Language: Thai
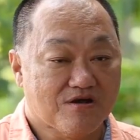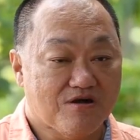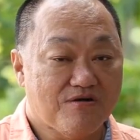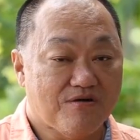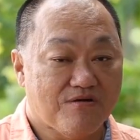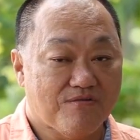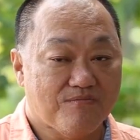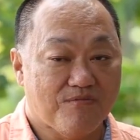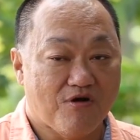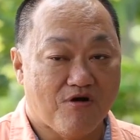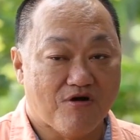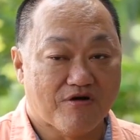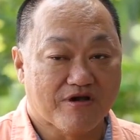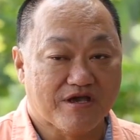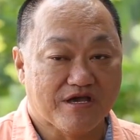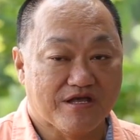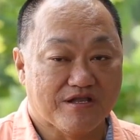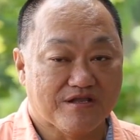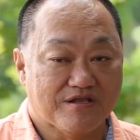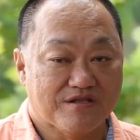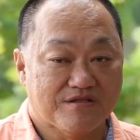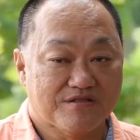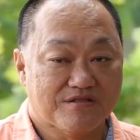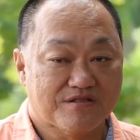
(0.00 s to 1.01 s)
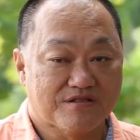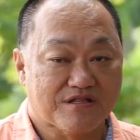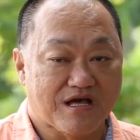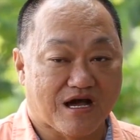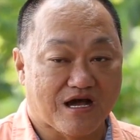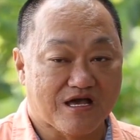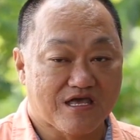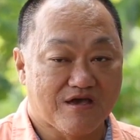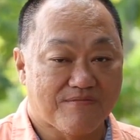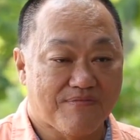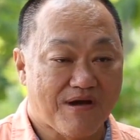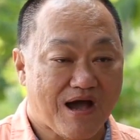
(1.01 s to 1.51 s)
ก็มองเห็น
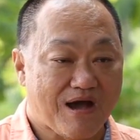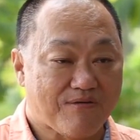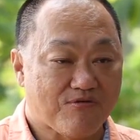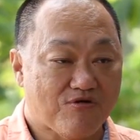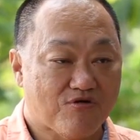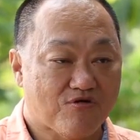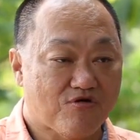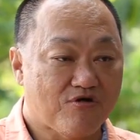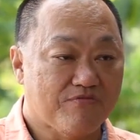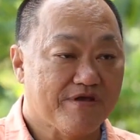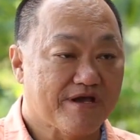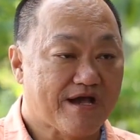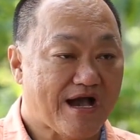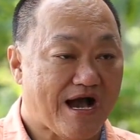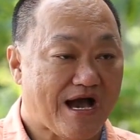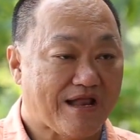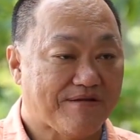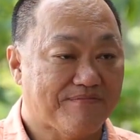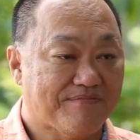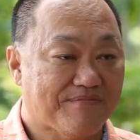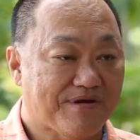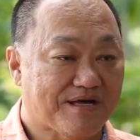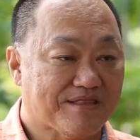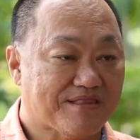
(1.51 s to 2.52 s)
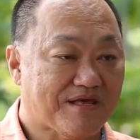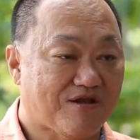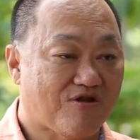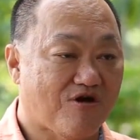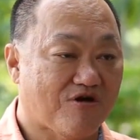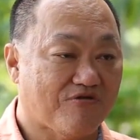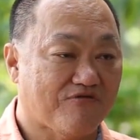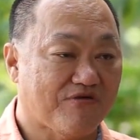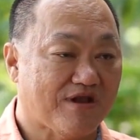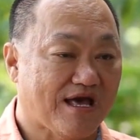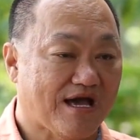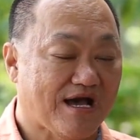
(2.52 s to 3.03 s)
ศักยภาพของคนพิการมาตล
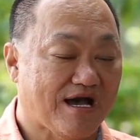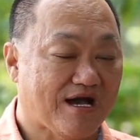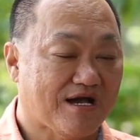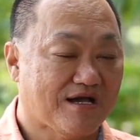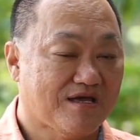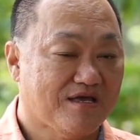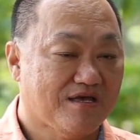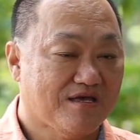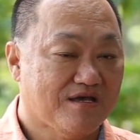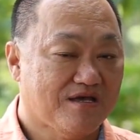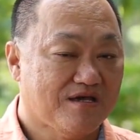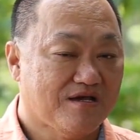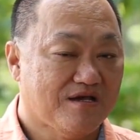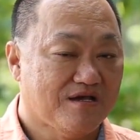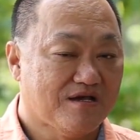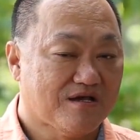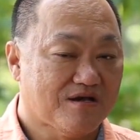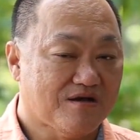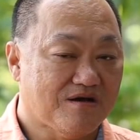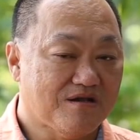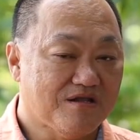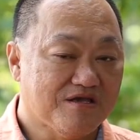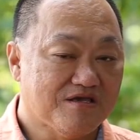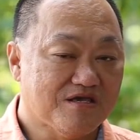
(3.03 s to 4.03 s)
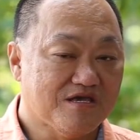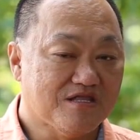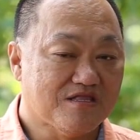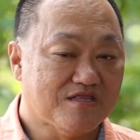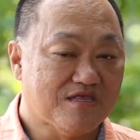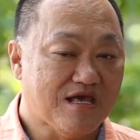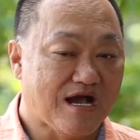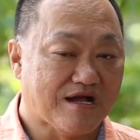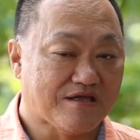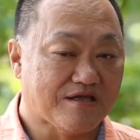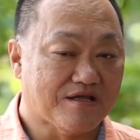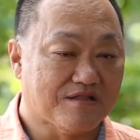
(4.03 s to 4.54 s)
อดเวลา ก็เลยคิด
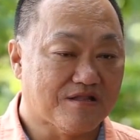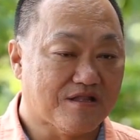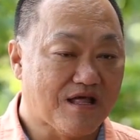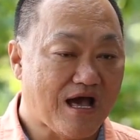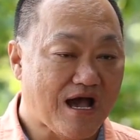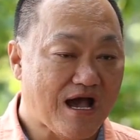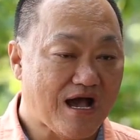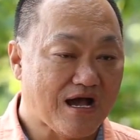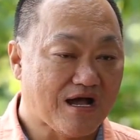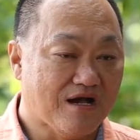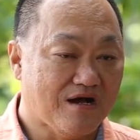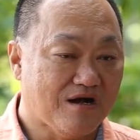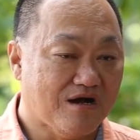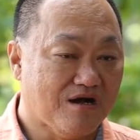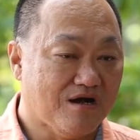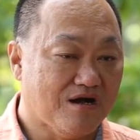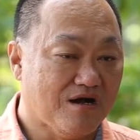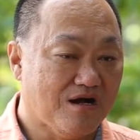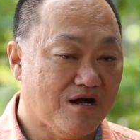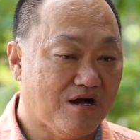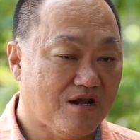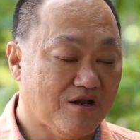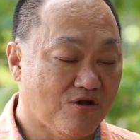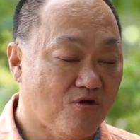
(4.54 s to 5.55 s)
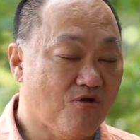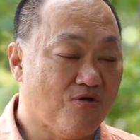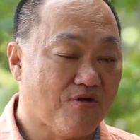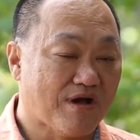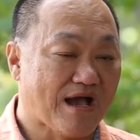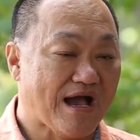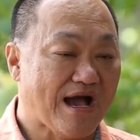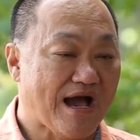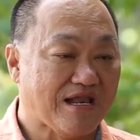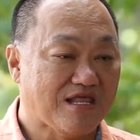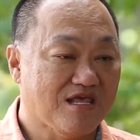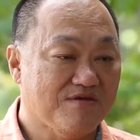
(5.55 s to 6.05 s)
อยากจะสร้างโรง
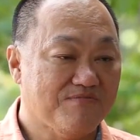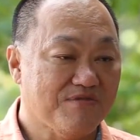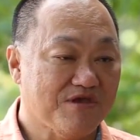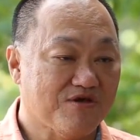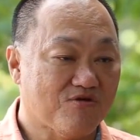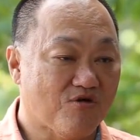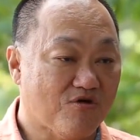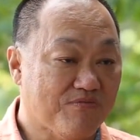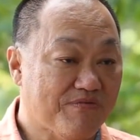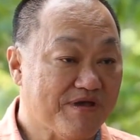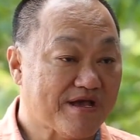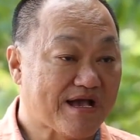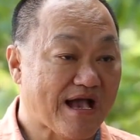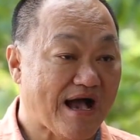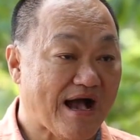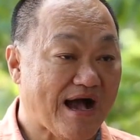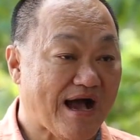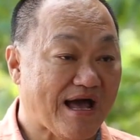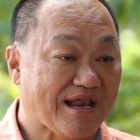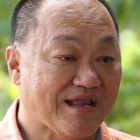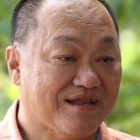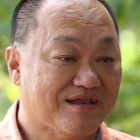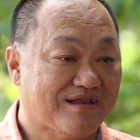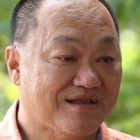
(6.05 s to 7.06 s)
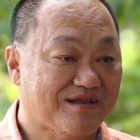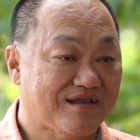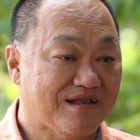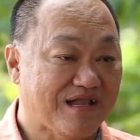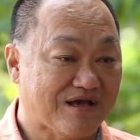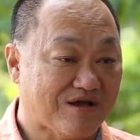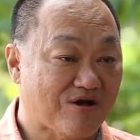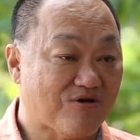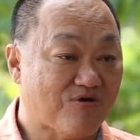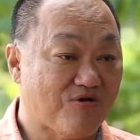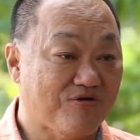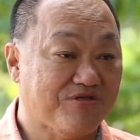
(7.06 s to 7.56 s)
งานที่มีคนพิการ
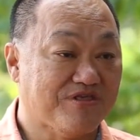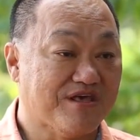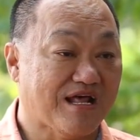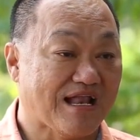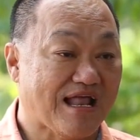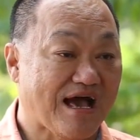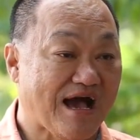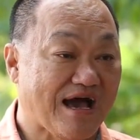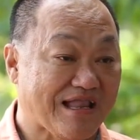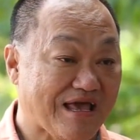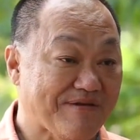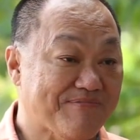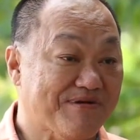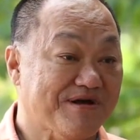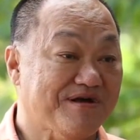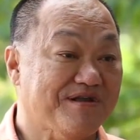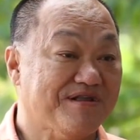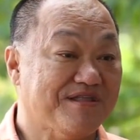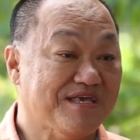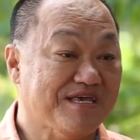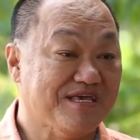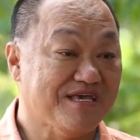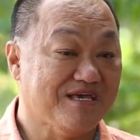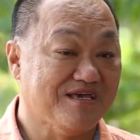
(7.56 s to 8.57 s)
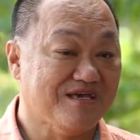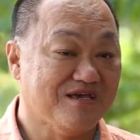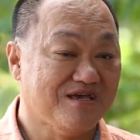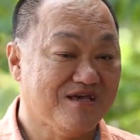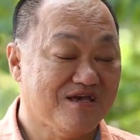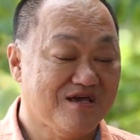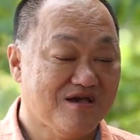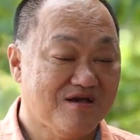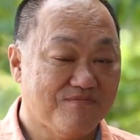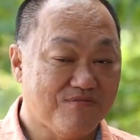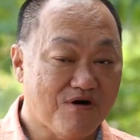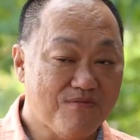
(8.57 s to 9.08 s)
แล้วก็คนชราในพื้นที่
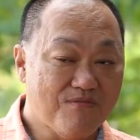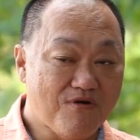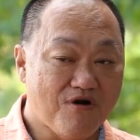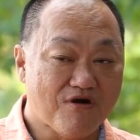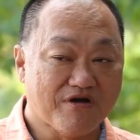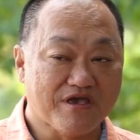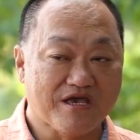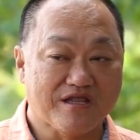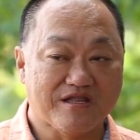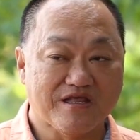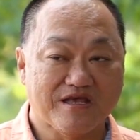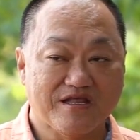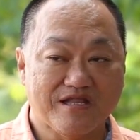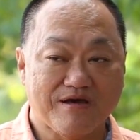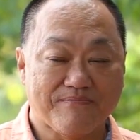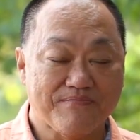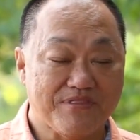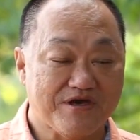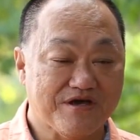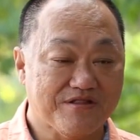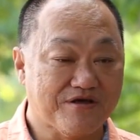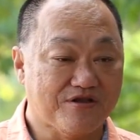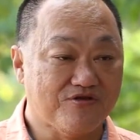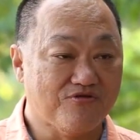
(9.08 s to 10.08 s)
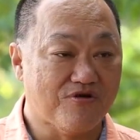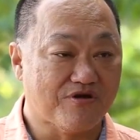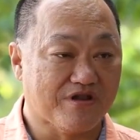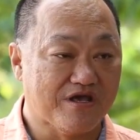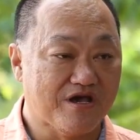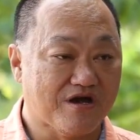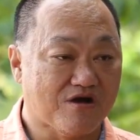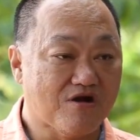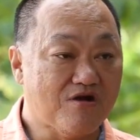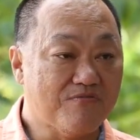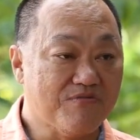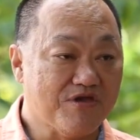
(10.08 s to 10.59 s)
เพราะมองเห็นในดำเนินสะดวก
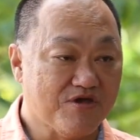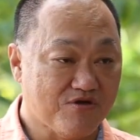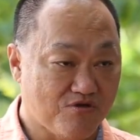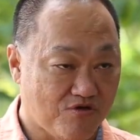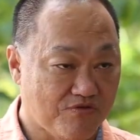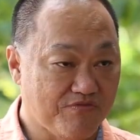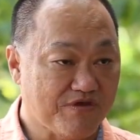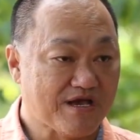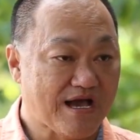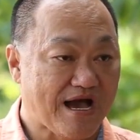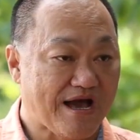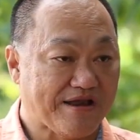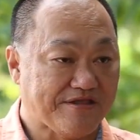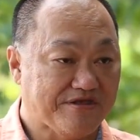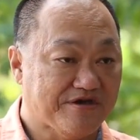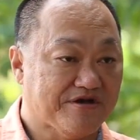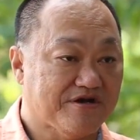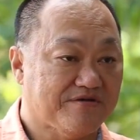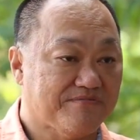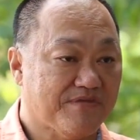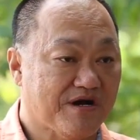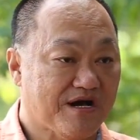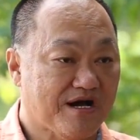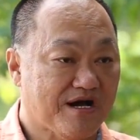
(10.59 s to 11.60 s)
เนี่ยก็มีคนพิการเยอะ